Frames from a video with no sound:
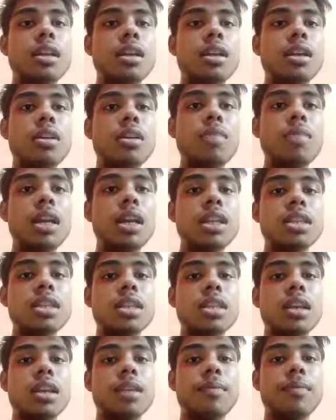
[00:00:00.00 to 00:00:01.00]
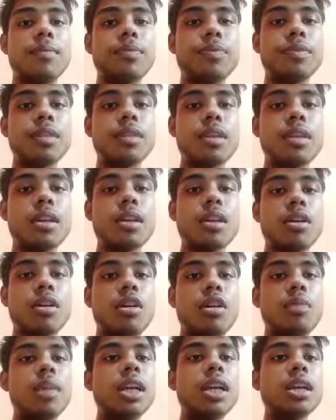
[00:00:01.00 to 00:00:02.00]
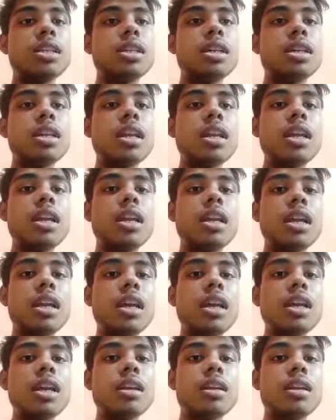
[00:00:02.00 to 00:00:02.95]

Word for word: माइनस थ्री और बीटा की जगह क्या लिखेंगे